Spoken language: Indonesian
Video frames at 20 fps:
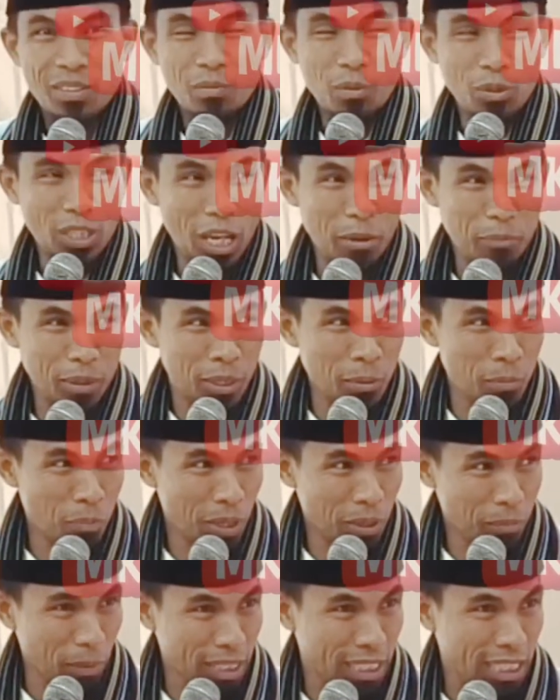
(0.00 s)
Mun tak
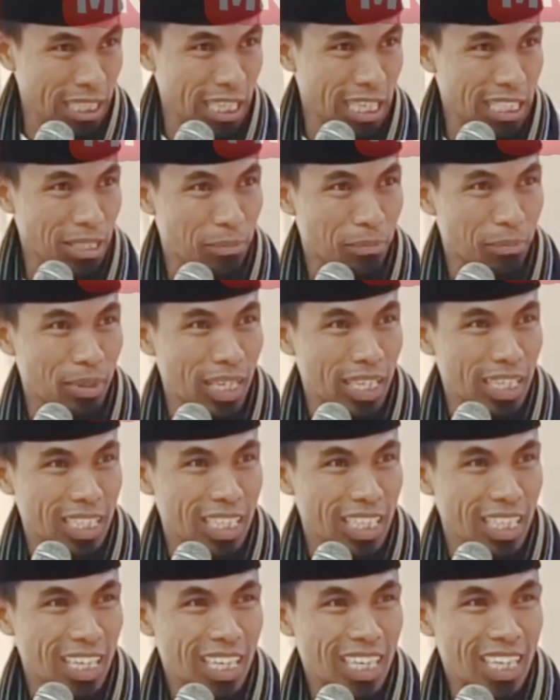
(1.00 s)
pegemet pesen sampean
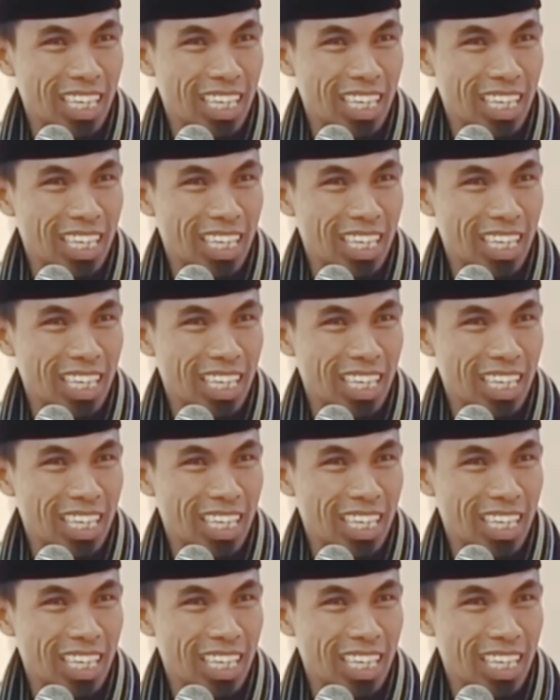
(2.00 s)
ki.